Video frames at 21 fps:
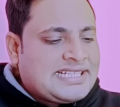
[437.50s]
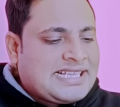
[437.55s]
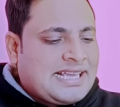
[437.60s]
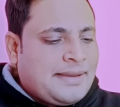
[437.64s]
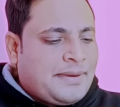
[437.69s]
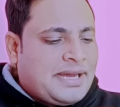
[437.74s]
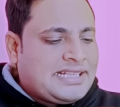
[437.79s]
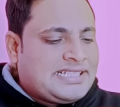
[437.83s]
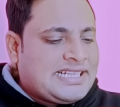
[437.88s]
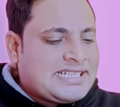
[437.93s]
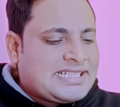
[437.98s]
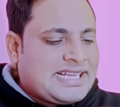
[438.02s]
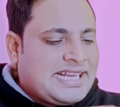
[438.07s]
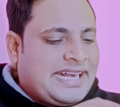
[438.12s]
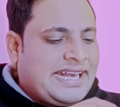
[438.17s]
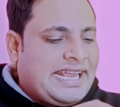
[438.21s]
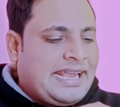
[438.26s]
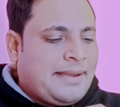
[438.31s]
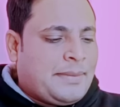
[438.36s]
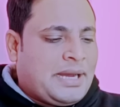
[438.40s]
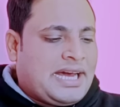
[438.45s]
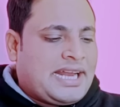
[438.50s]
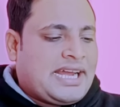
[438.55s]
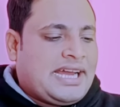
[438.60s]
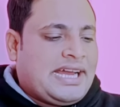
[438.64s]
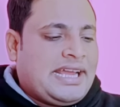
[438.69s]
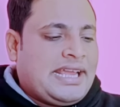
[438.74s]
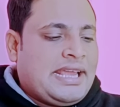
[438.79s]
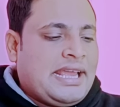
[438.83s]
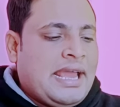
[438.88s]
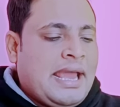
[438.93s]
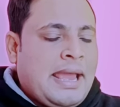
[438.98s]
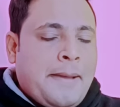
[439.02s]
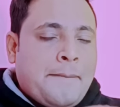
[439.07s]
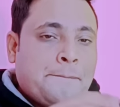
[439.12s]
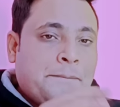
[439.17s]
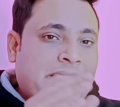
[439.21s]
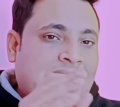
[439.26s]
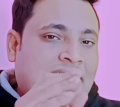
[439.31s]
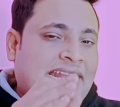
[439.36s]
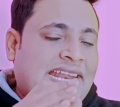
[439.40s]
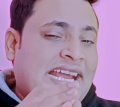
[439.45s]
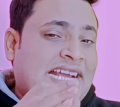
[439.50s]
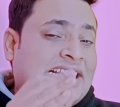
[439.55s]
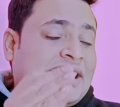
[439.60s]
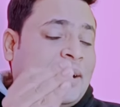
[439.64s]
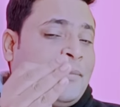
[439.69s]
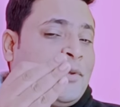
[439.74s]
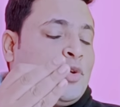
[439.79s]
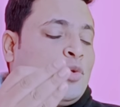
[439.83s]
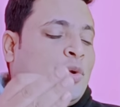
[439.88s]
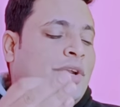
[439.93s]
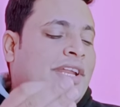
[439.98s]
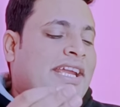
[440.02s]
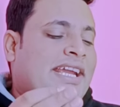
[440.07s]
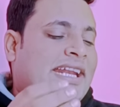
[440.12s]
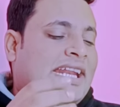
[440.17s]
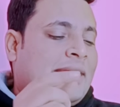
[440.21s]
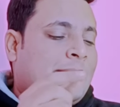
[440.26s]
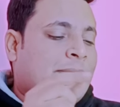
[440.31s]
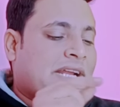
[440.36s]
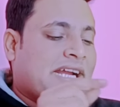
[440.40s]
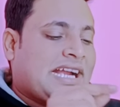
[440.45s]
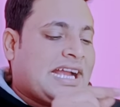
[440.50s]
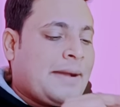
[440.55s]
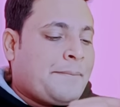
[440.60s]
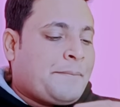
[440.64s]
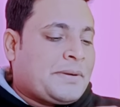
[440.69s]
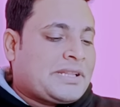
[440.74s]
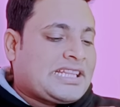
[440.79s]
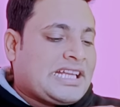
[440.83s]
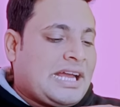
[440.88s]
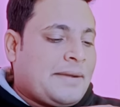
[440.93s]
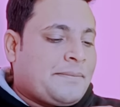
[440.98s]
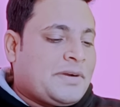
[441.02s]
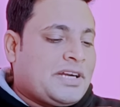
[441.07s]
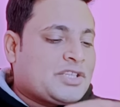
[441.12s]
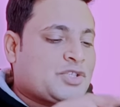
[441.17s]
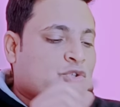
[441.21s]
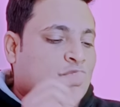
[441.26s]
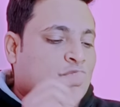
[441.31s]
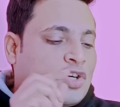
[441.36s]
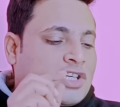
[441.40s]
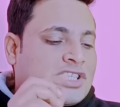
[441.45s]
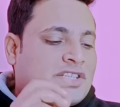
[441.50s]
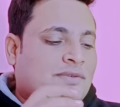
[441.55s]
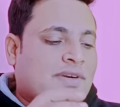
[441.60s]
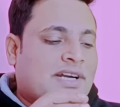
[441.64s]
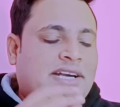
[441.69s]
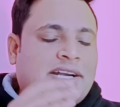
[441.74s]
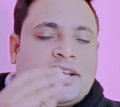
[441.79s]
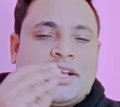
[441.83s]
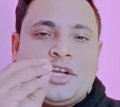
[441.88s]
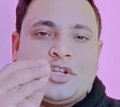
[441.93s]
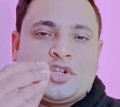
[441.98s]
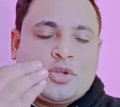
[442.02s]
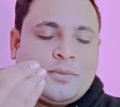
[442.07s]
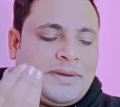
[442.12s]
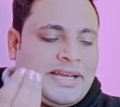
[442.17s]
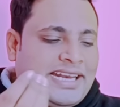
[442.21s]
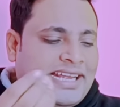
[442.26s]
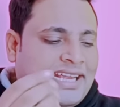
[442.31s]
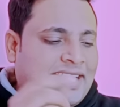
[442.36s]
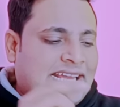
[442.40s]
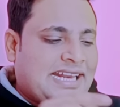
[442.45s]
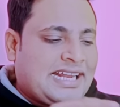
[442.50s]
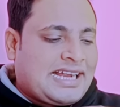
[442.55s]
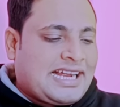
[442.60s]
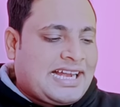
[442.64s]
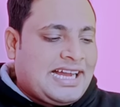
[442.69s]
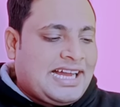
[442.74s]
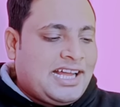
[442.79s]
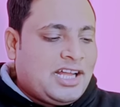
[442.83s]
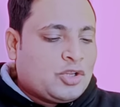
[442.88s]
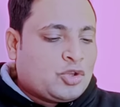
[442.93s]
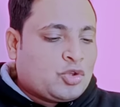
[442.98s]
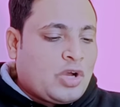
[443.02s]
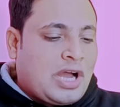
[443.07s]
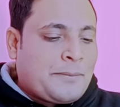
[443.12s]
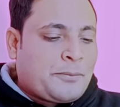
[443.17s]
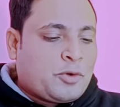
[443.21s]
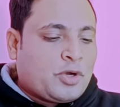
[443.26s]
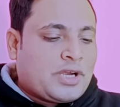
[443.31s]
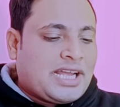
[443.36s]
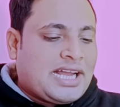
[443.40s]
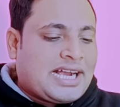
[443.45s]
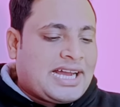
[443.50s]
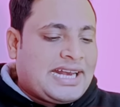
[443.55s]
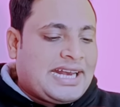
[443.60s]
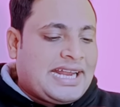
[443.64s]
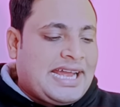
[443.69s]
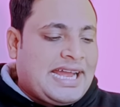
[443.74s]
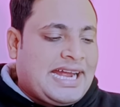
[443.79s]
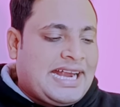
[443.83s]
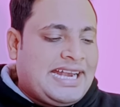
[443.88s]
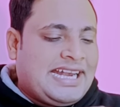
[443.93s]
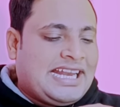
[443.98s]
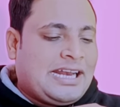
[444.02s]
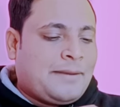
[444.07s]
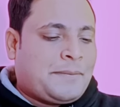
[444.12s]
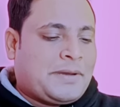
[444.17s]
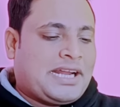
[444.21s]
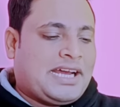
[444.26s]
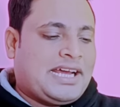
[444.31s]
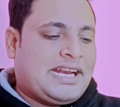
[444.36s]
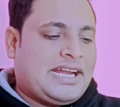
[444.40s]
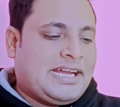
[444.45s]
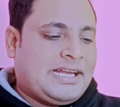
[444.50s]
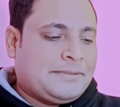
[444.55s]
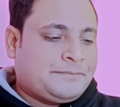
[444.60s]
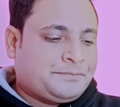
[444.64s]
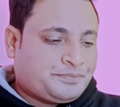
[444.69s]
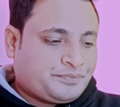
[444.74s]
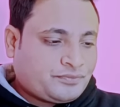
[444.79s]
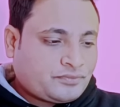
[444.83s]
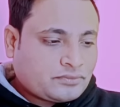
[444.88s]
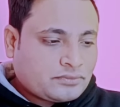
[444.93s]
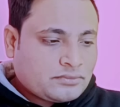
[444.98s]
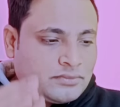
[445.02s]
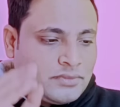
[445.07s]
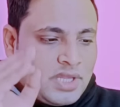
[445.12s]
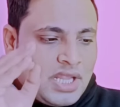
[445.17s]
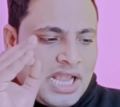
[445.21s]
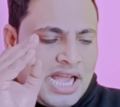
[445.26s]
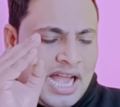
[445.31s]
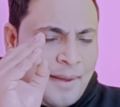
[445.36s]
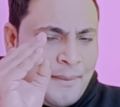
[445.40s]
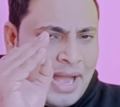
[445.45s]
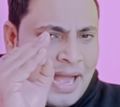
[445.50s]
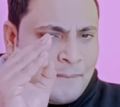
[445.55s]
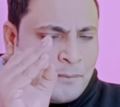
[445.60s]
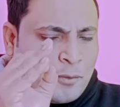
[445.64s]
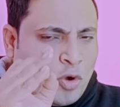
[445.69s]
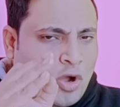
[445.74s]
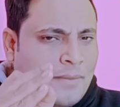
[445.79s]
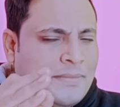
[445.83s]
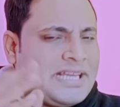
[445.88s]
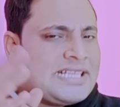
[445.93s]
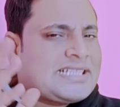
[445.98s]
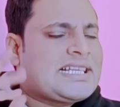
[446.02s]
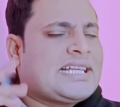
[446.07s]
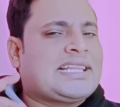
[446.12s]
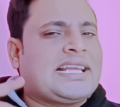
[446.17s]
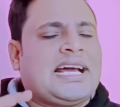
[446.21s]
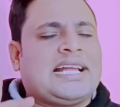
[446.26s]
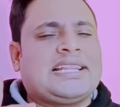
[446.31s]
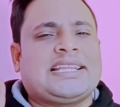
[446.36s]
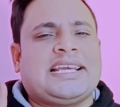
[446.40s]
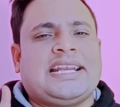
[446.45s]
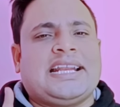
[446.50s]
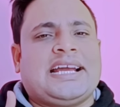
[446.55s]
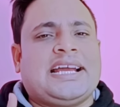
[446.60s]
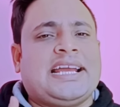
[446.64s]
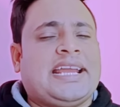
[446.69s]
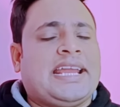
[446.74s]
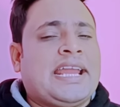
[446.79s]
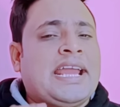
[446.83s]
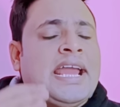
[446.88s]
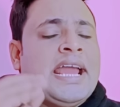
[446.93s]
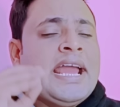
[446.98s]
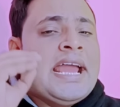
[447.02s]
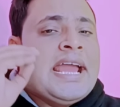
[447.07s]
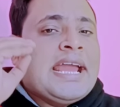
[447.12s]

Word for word: इसके बाद जैसे नेम आ रहा है मैंने एकदम यूनिक नेम रखा प्रतापगढ़ शॉर्ट्स वर्ड तो मैंने ये रखा तो आपको क्या करना है हैंडल पर आना है अब आपको हमेशा ध्यान देना है